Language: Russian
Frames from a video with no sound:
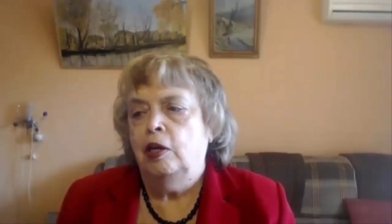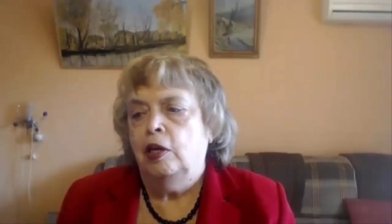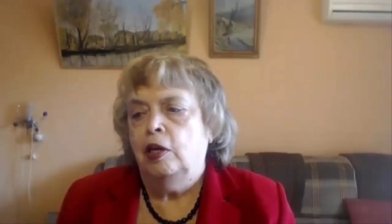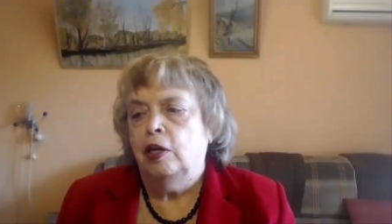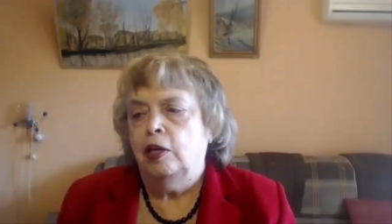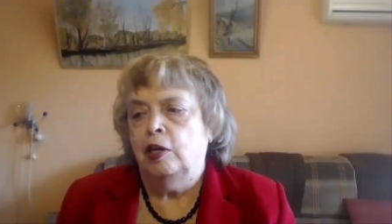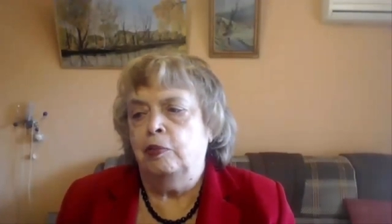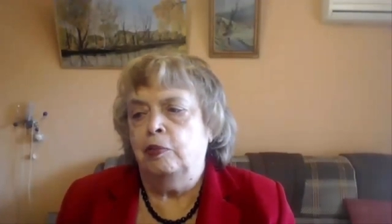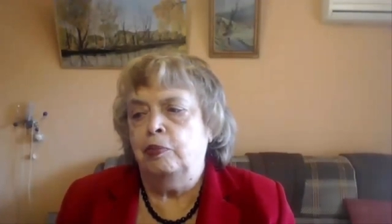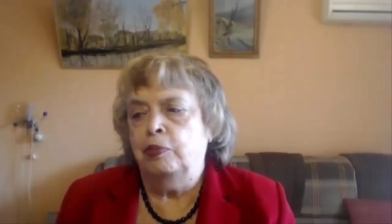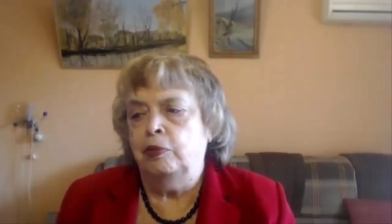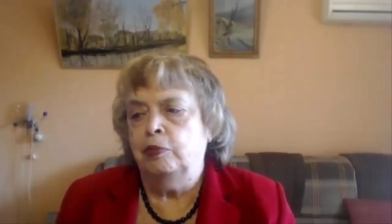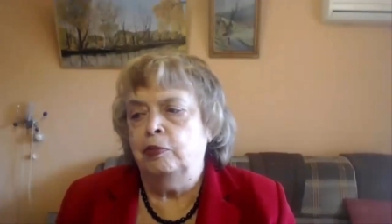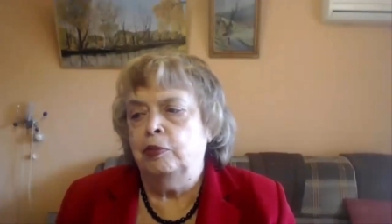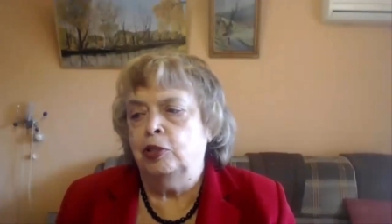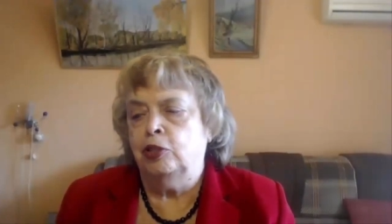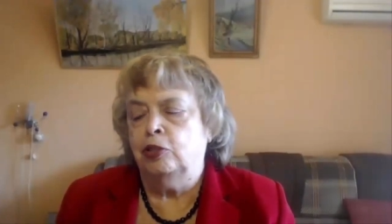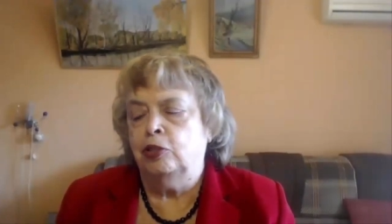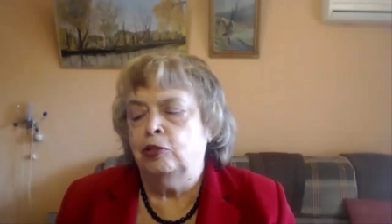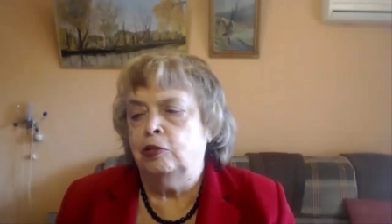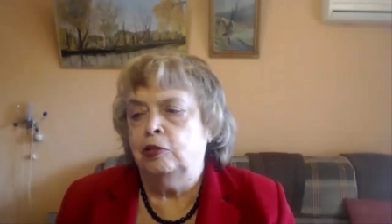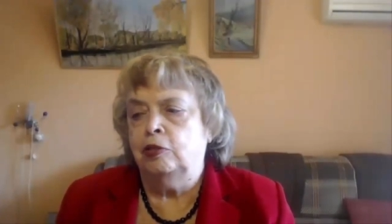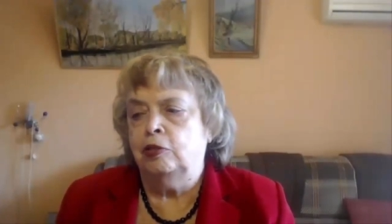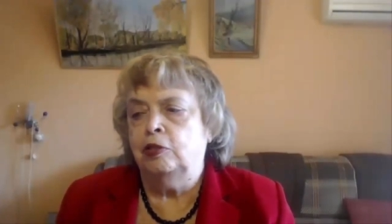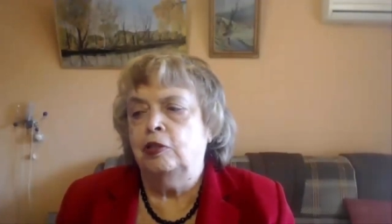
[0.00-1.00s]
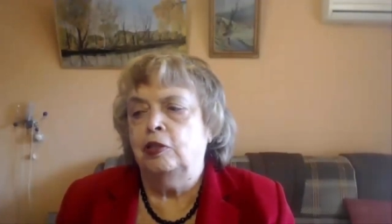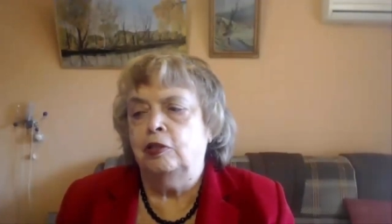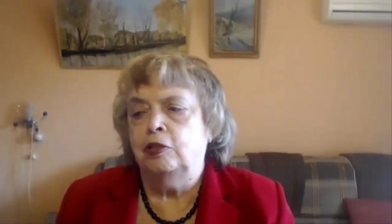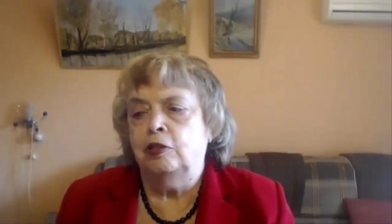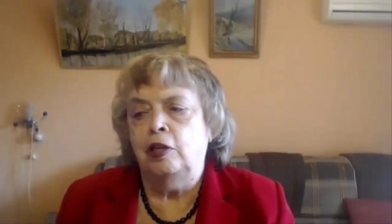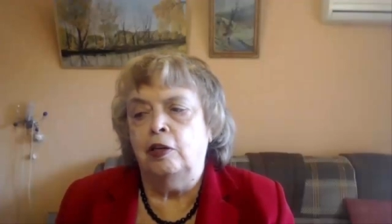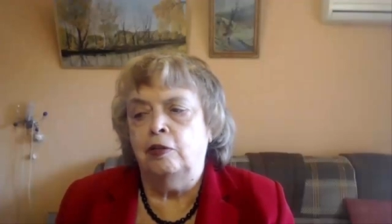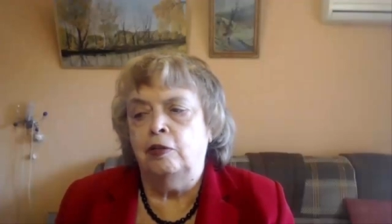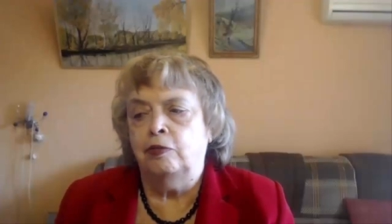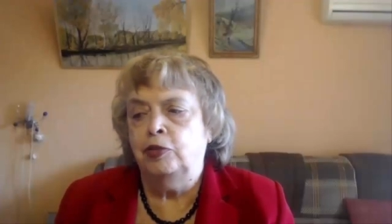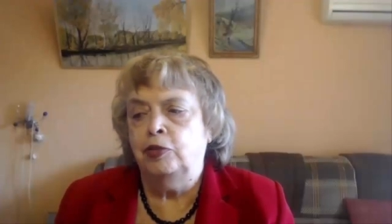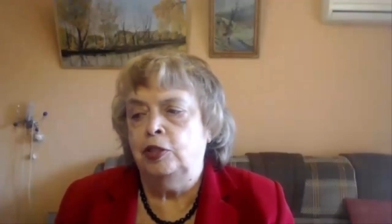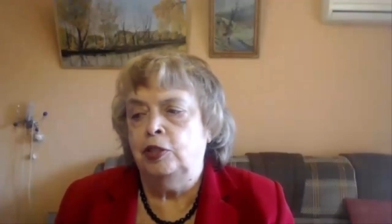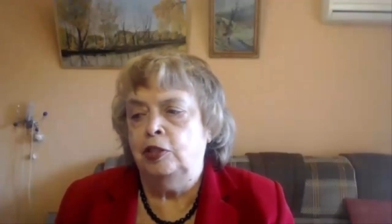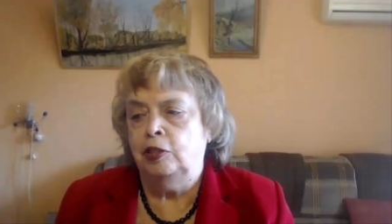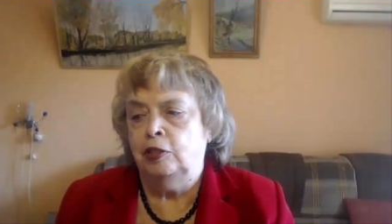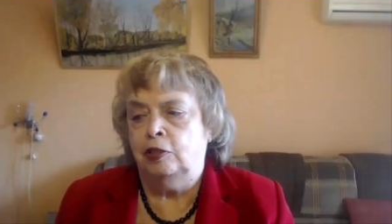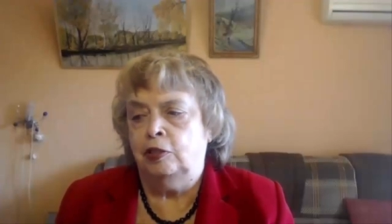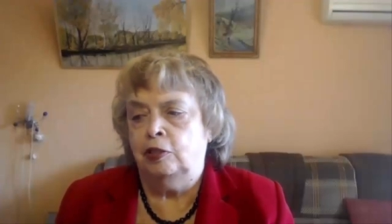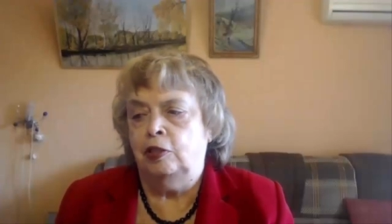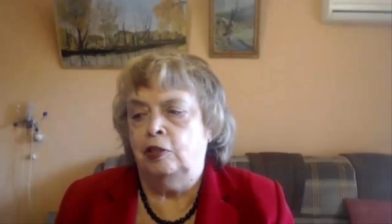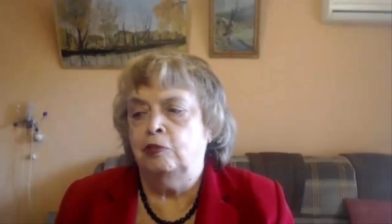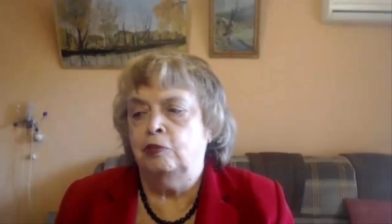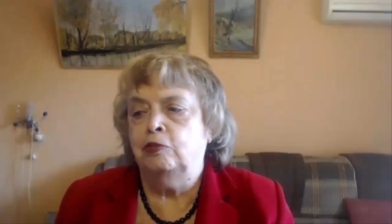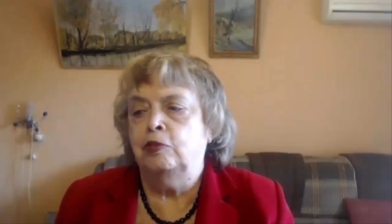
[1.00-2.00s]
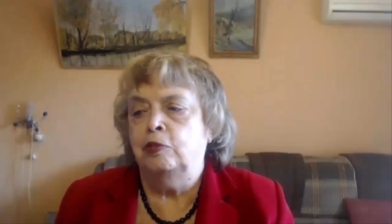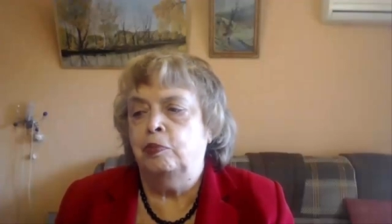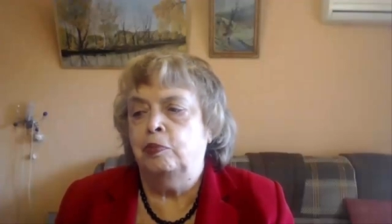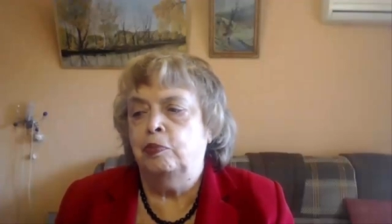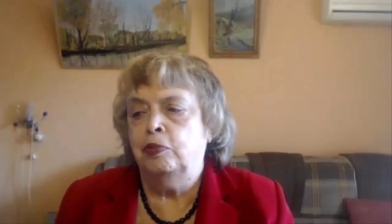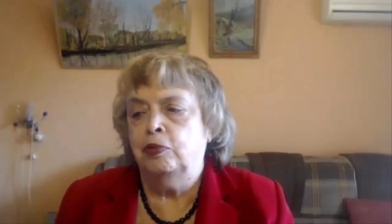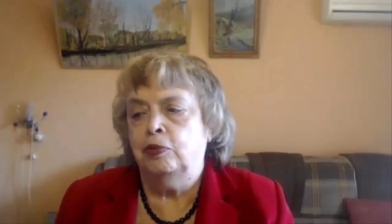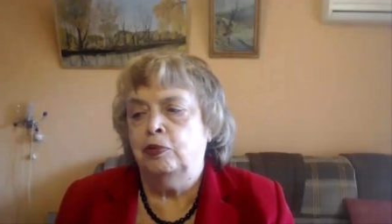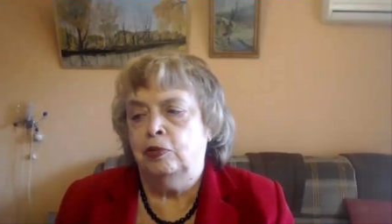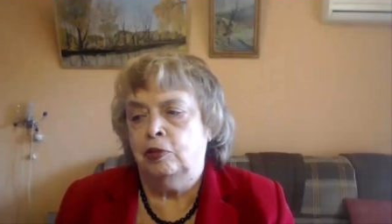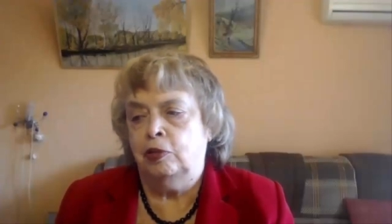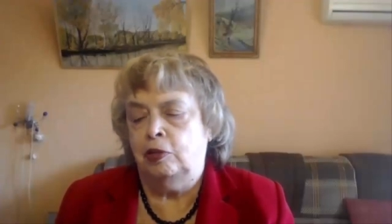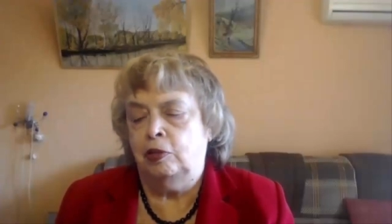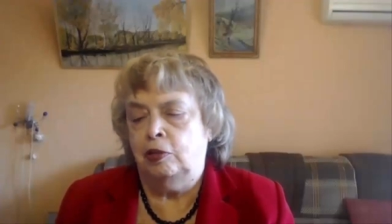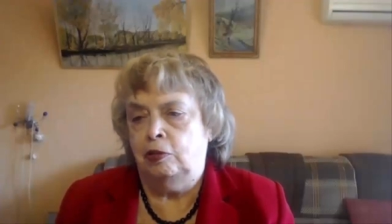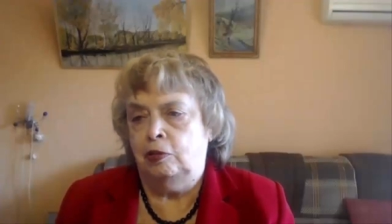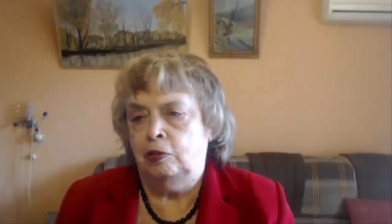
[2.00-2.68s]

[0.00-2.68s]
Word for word: Я понимаю, что это не для всех такой поиск э,